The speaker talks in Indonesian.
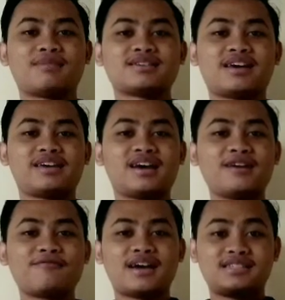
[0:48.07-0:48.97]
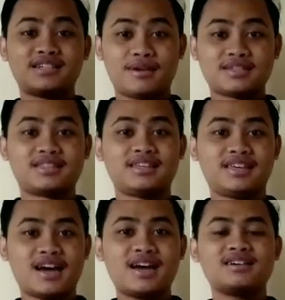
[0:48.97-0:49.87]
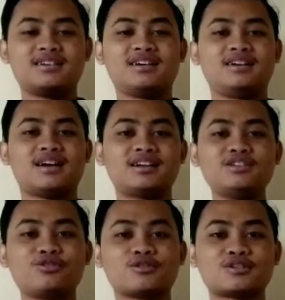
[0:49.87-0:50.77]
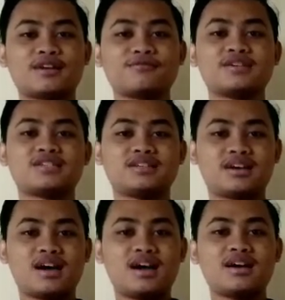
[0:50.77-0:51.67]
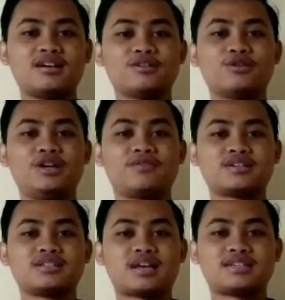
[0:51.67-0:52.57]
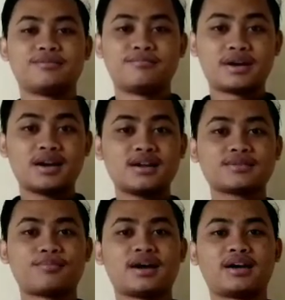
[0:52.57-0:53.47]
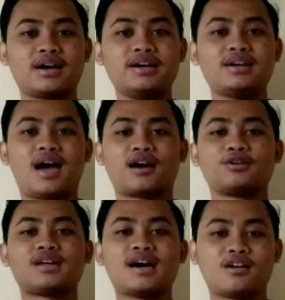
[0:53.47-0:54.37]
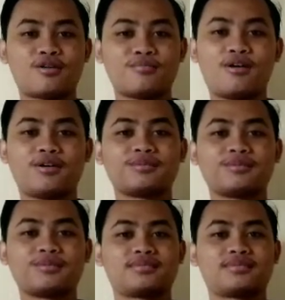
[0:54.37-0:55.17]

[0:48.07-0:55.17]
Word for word: nama saya Fajir Prasetya dari jurusan Fisika Universitas Jember sebagai anggota kelompok